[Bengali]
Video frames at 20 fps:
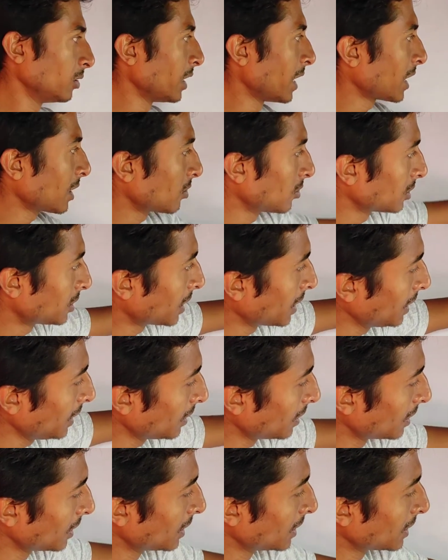এক কথায়
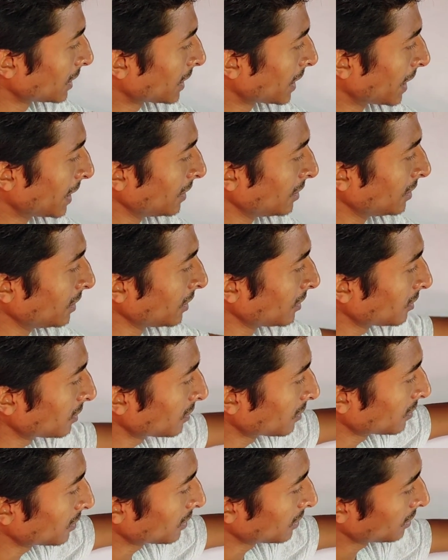সেই দিক
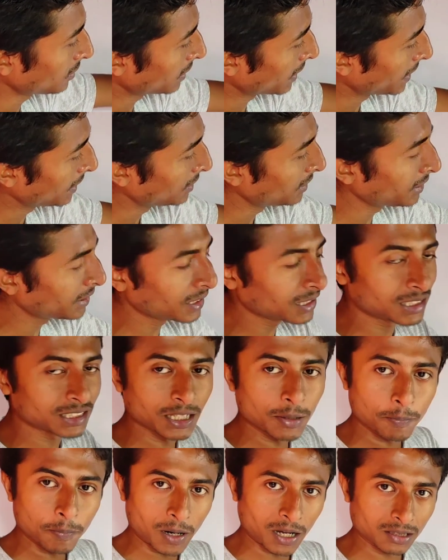সেই দিকে যে
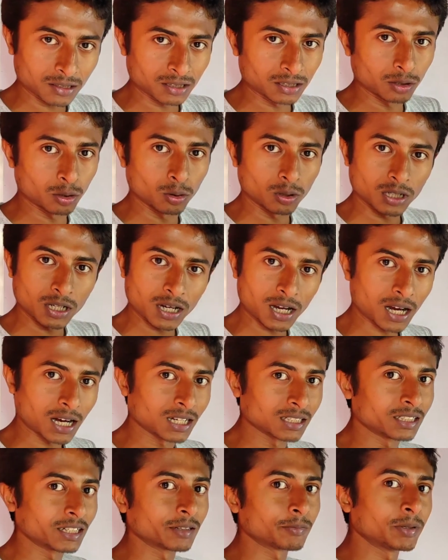পাত্রটা রাখা
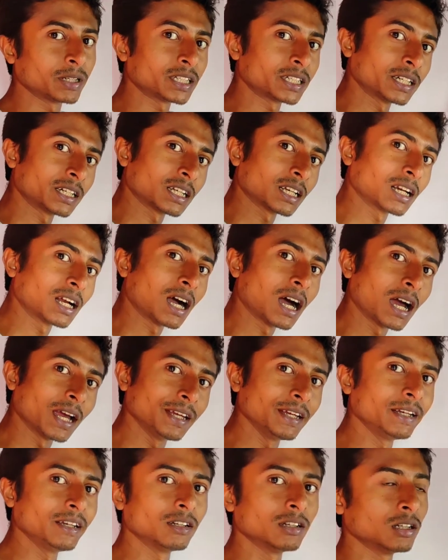থাকবে সেটার
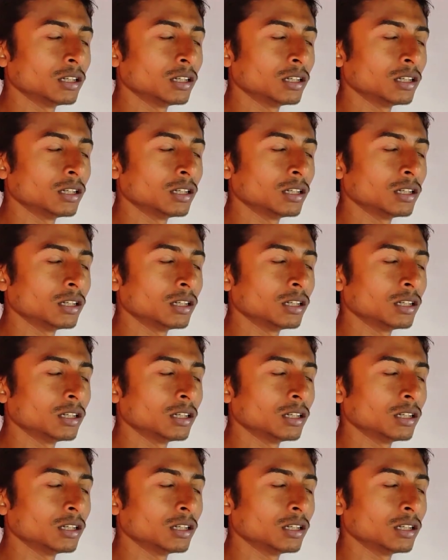হাইট